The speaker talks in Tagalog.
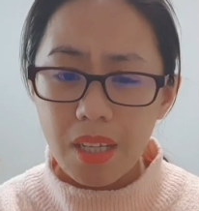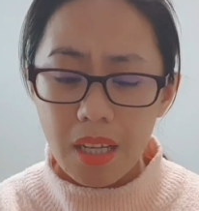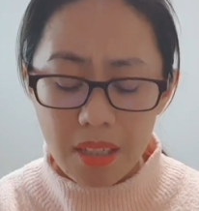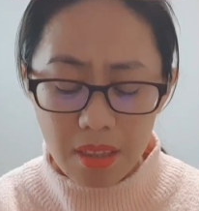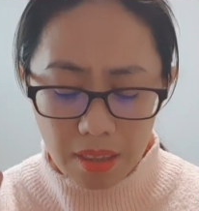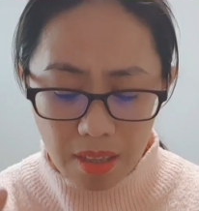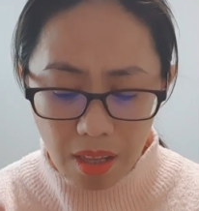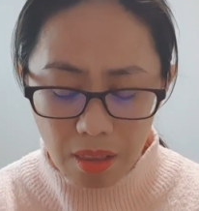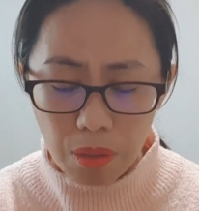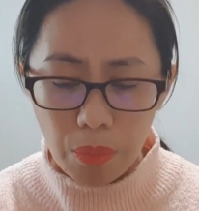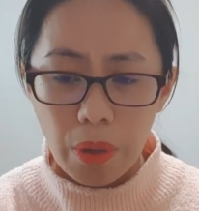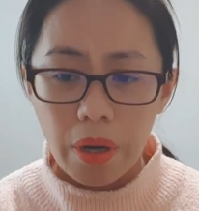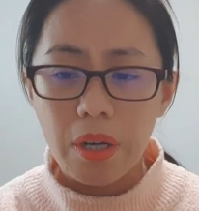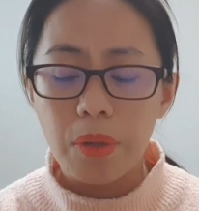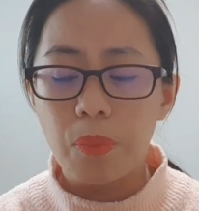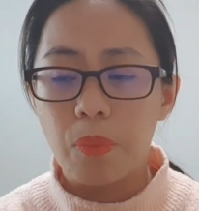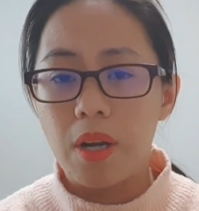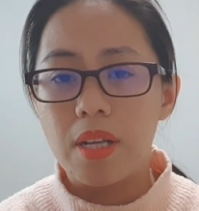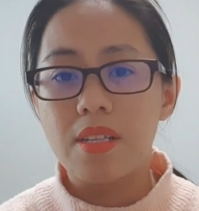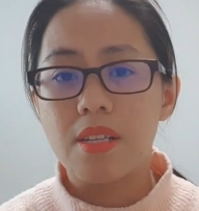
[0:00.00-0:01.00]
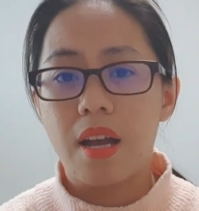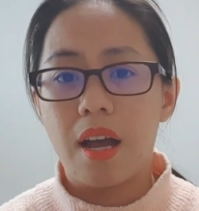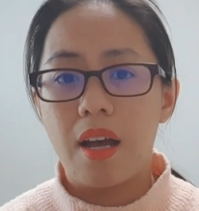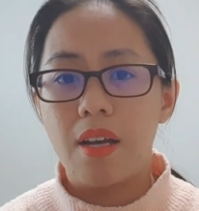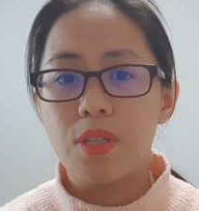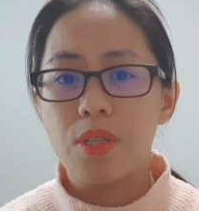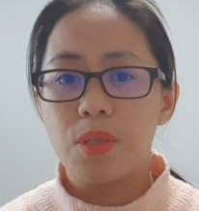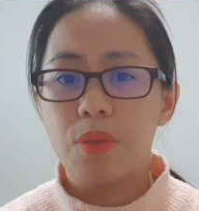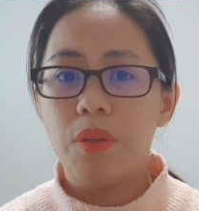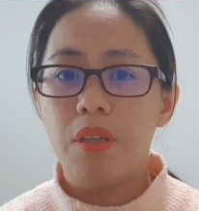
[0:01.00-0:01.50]
The Lord wants
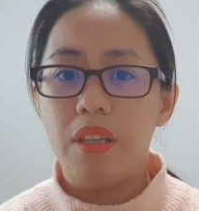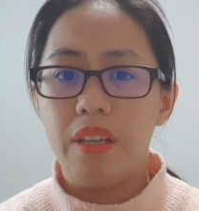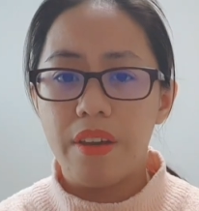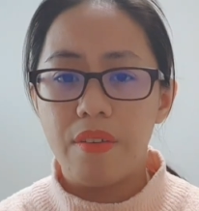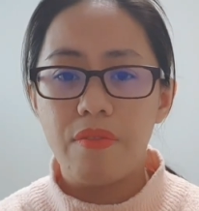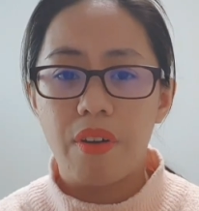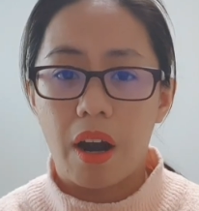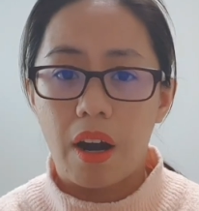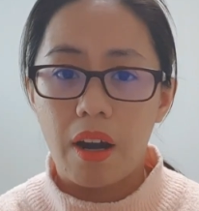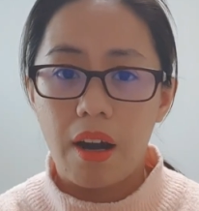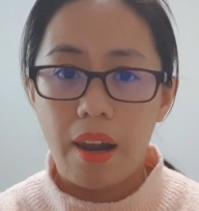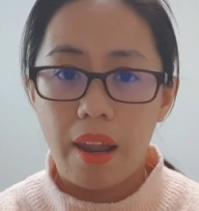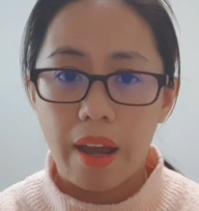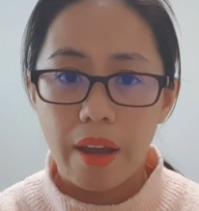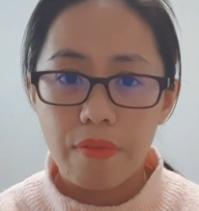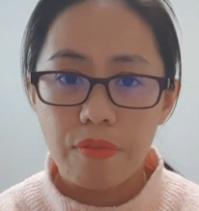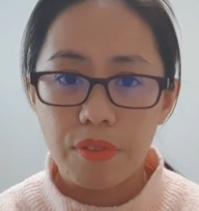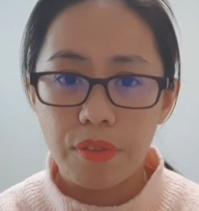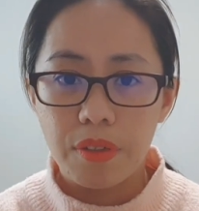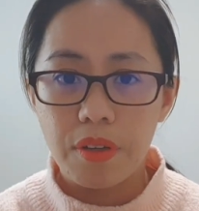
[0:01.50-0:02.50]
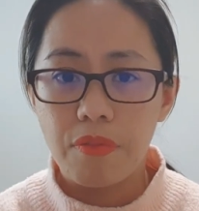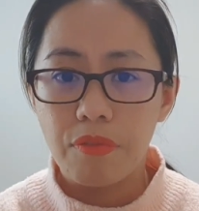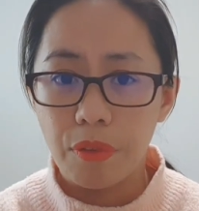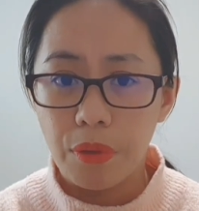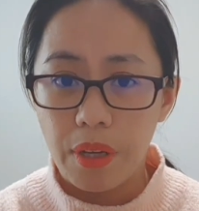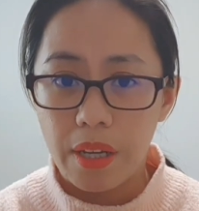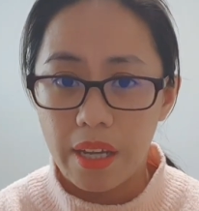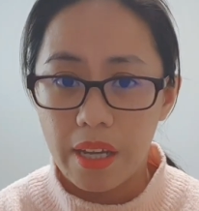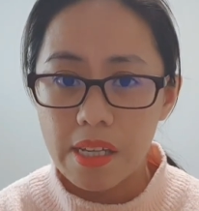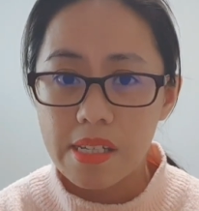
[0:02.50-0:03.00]
us to live our life to the
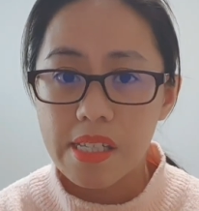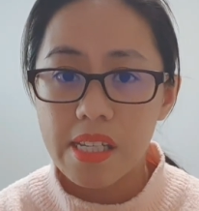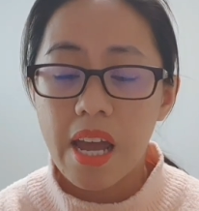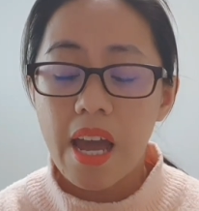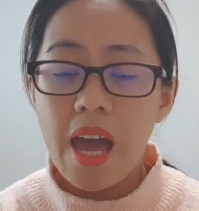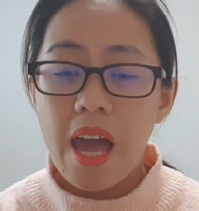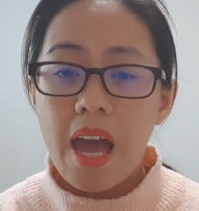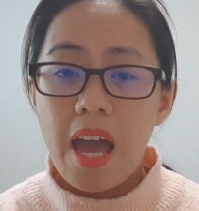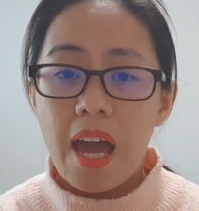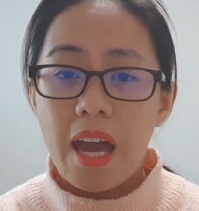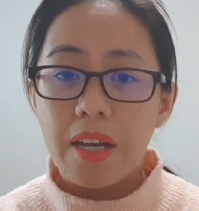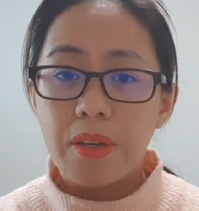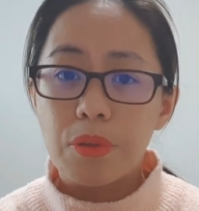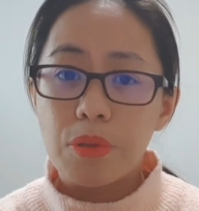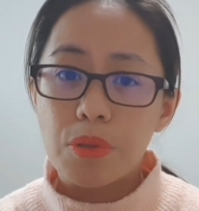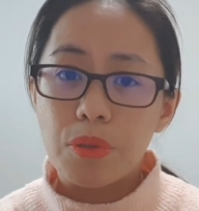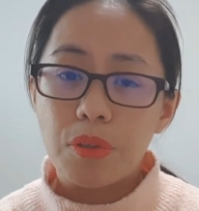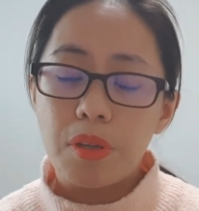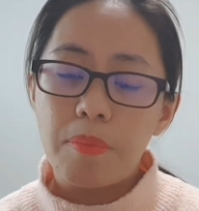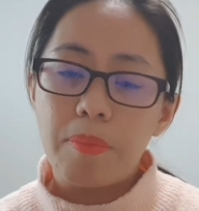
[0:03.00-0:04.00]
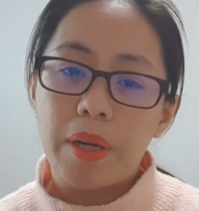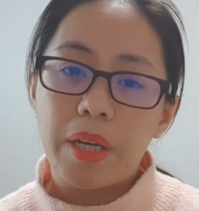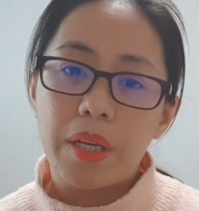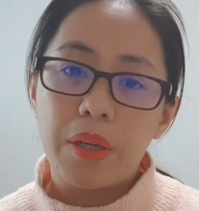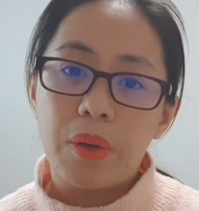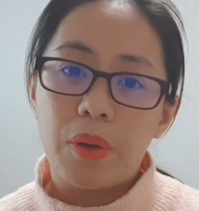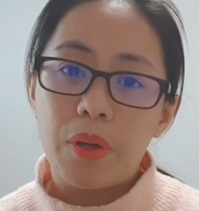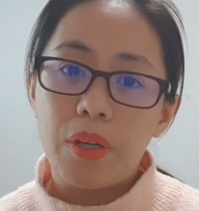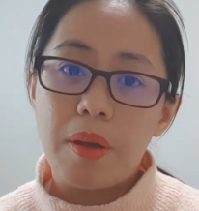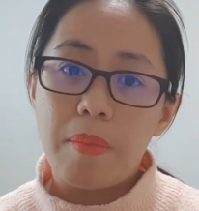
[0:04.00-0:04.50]
fullest and gusto ng
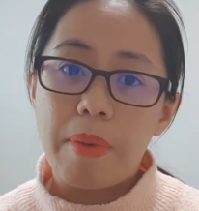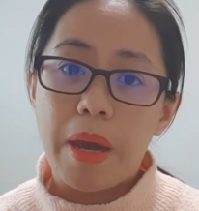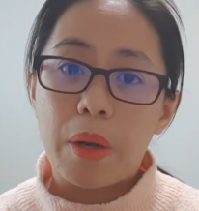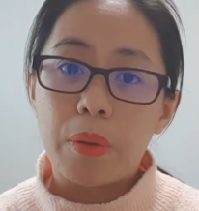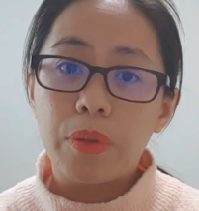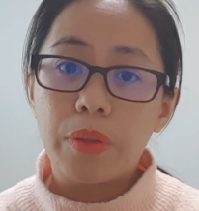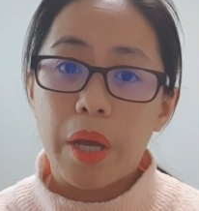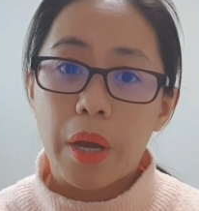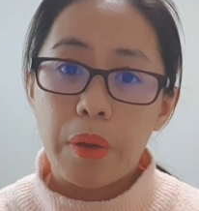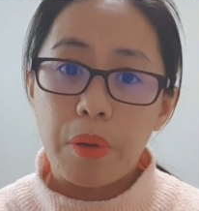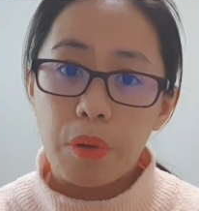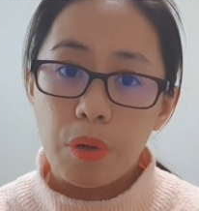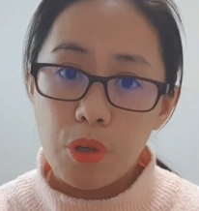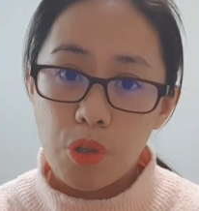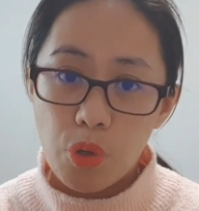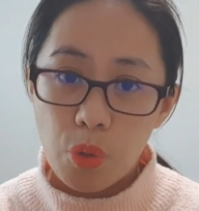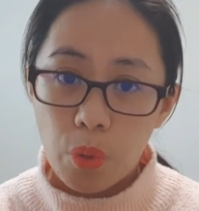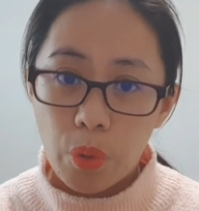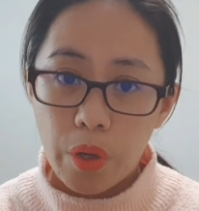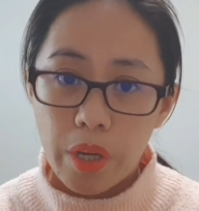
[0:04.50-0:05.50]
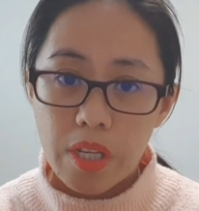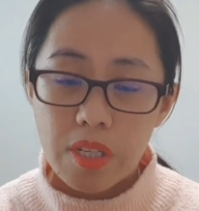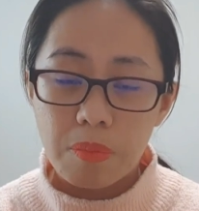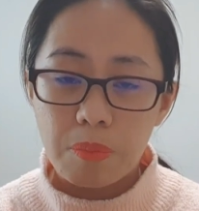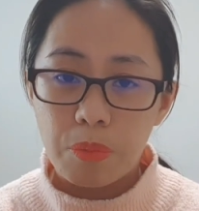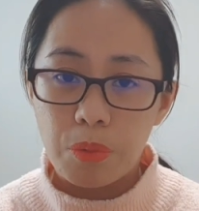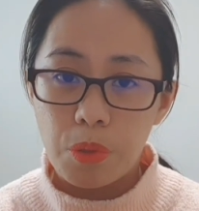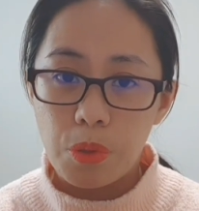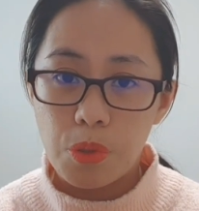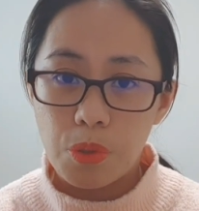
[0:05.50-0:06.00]
Panginoon na meron tayong joy sa
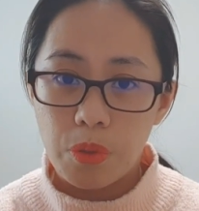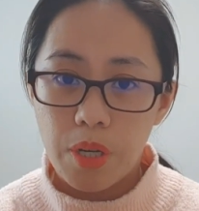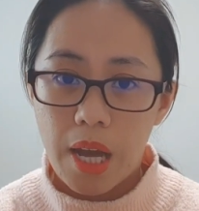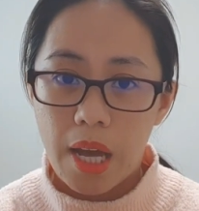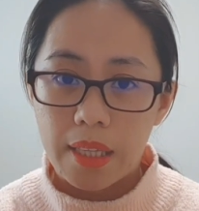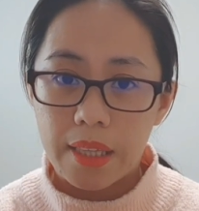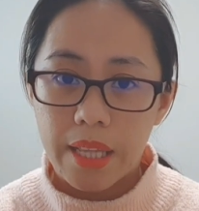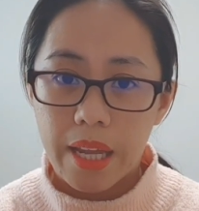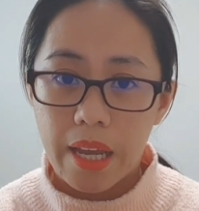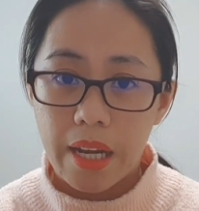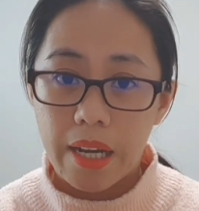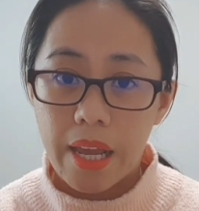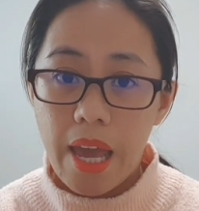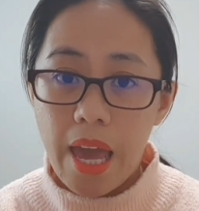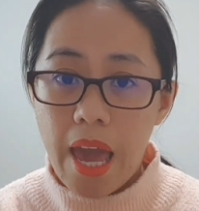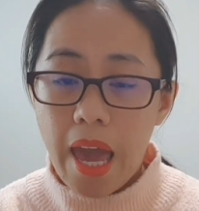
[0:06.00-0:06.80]
puso natin.